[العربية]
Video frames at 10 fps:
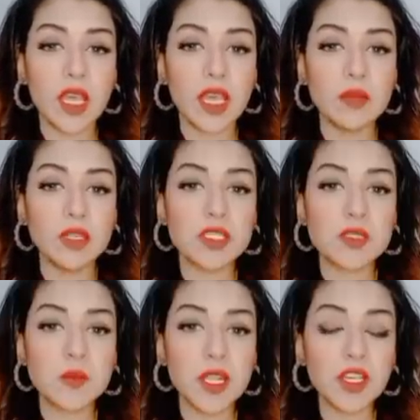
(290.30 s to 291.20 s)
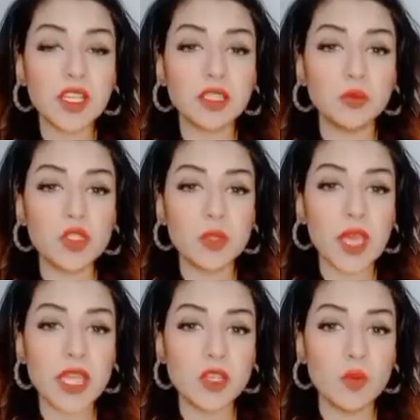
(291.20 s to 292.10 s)
كان بالنسبه لي فكره
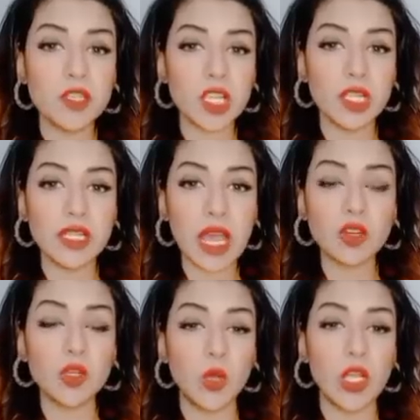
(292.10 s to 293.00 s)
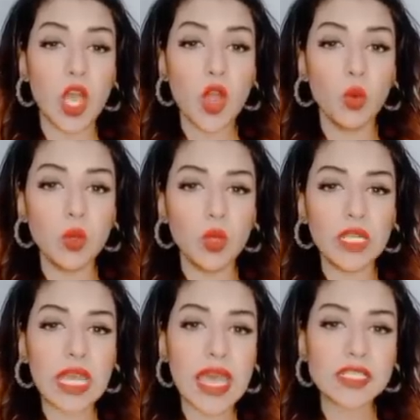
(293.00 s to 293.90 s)
موسيماني وميشيل يانكون
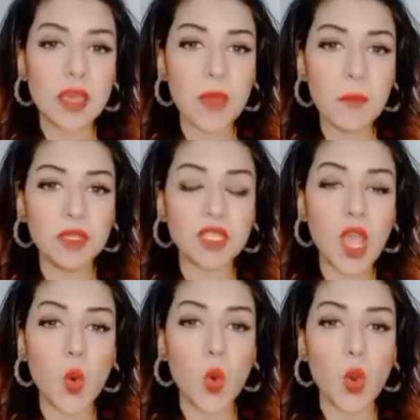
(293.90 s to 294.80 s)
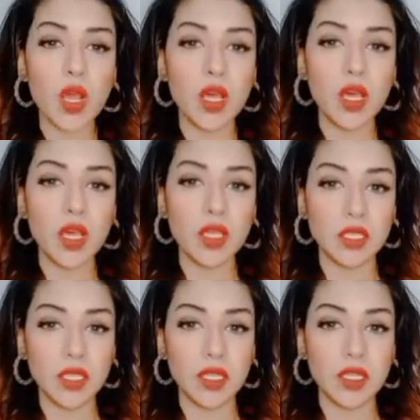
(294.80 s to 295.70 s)
والجهاز كمان بتاعه آه،
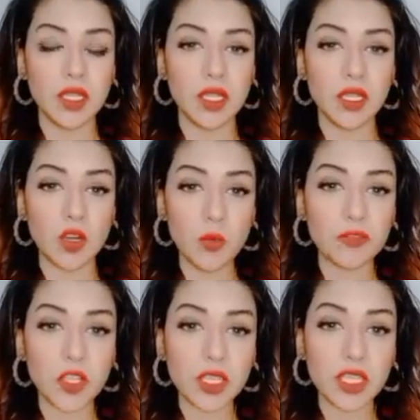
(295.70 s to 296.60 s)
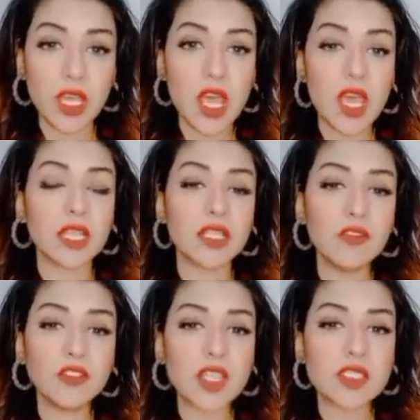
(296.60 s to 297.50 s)
الجنوب افريقي كانت
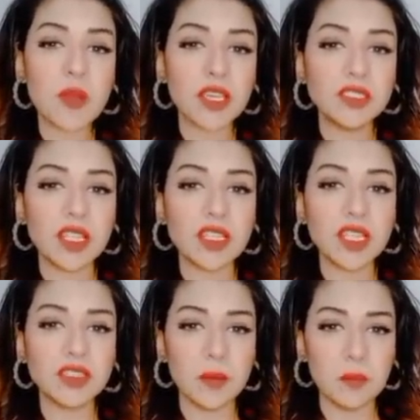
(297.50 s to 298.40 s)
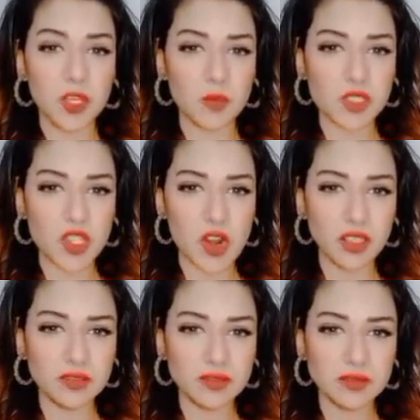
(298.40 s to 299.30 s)
لفته عظيمه جدا جدا منهم
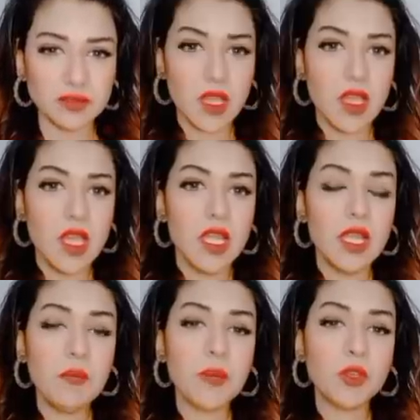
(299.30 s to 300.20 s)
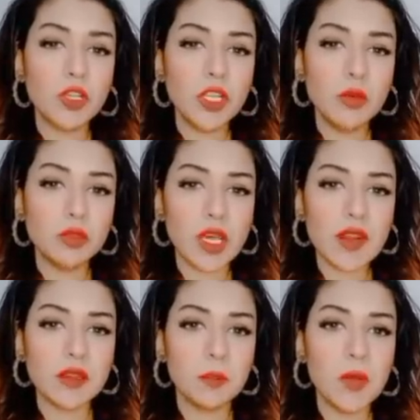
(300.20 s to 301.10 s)
بصراحه لما بيكون
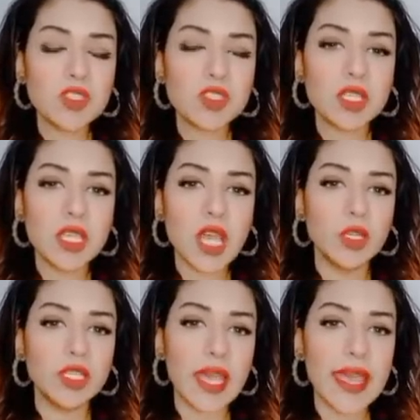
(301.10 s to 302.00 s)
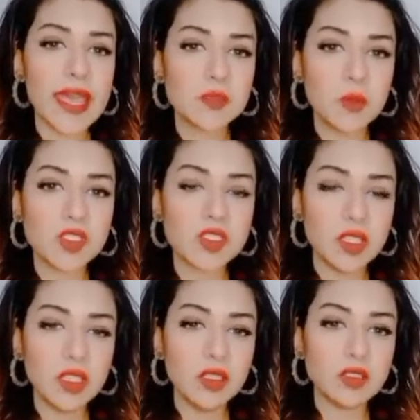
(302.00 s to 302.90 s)
المدرب مصري او الجهاز
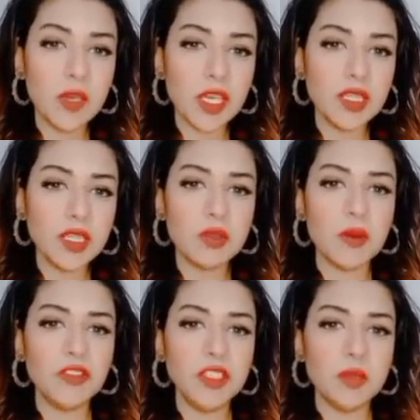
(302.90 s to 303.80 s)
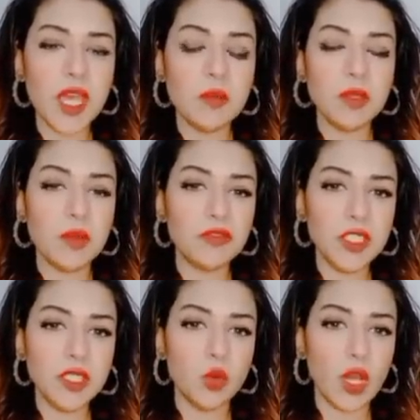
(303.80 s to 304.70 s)
مصري طبيعي ان بيبقى فيه انتماء بيبقى
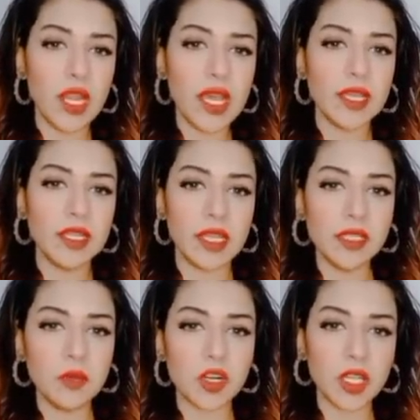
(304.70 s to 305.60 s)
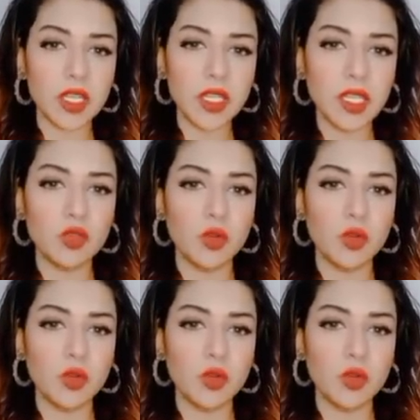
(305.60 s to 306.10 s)
فيه ولاء للعيبه الراحلين